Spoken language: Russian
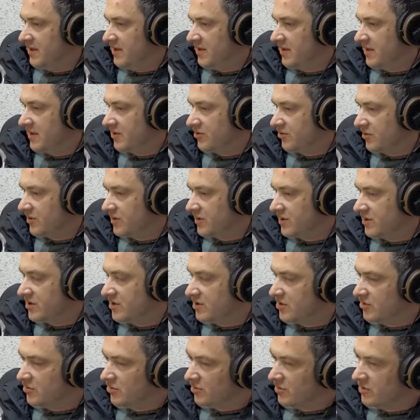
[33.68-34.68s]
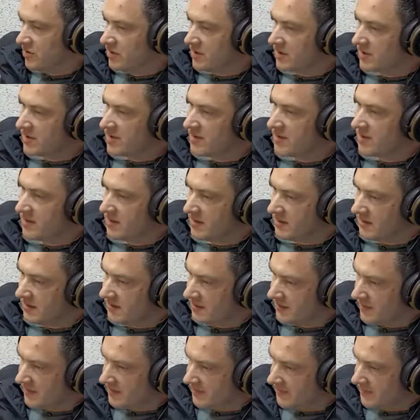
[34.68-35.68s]
э, которая зачастую
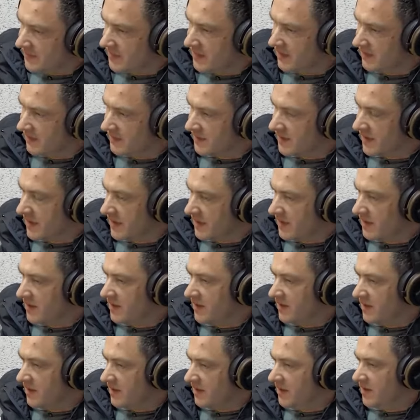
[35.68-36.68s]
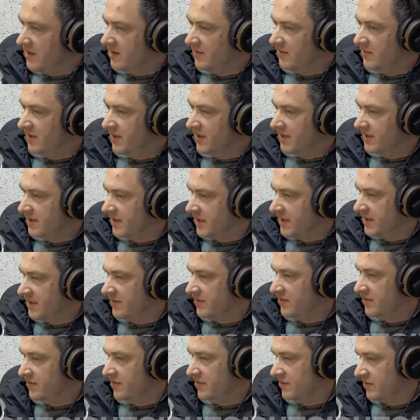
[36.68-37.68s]
держится в тайне. И
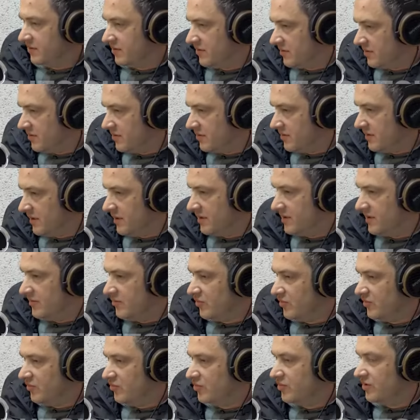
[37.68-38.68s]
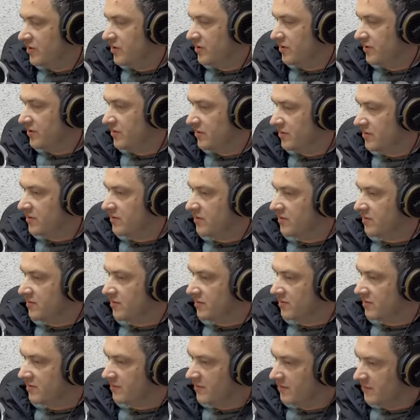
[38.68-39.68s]
благодаря вот э, этому будет э,
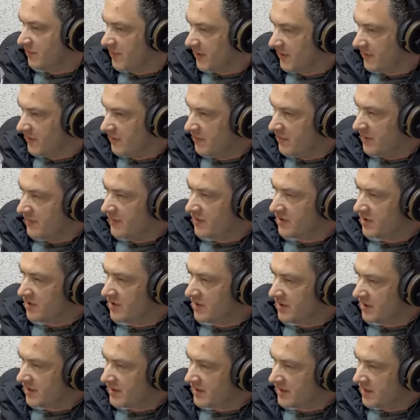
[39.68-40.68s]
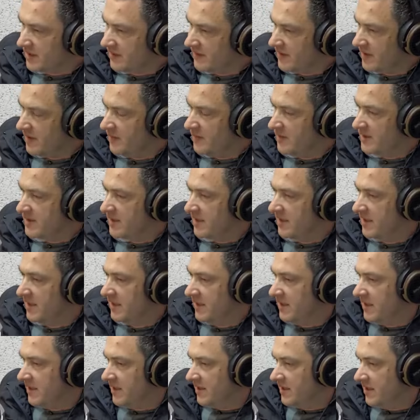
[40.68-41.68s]
повышена раскрываемость
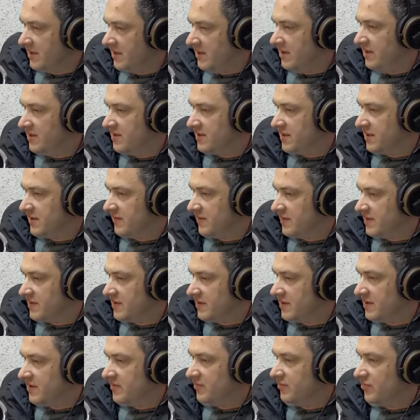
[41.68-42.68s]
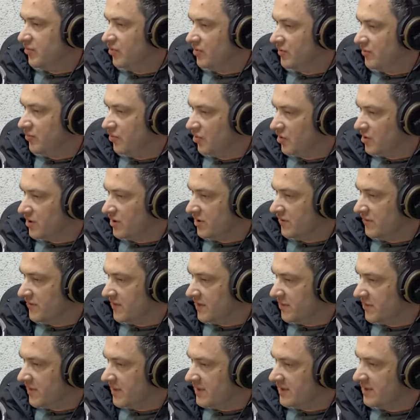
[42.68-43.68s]
и, соответственно, будет больше
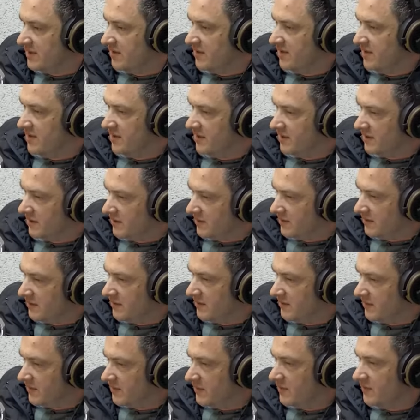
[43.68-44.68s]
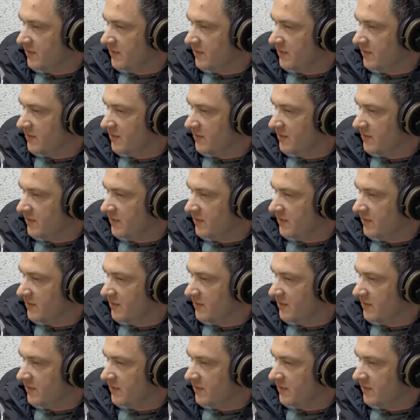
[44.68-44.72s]
информации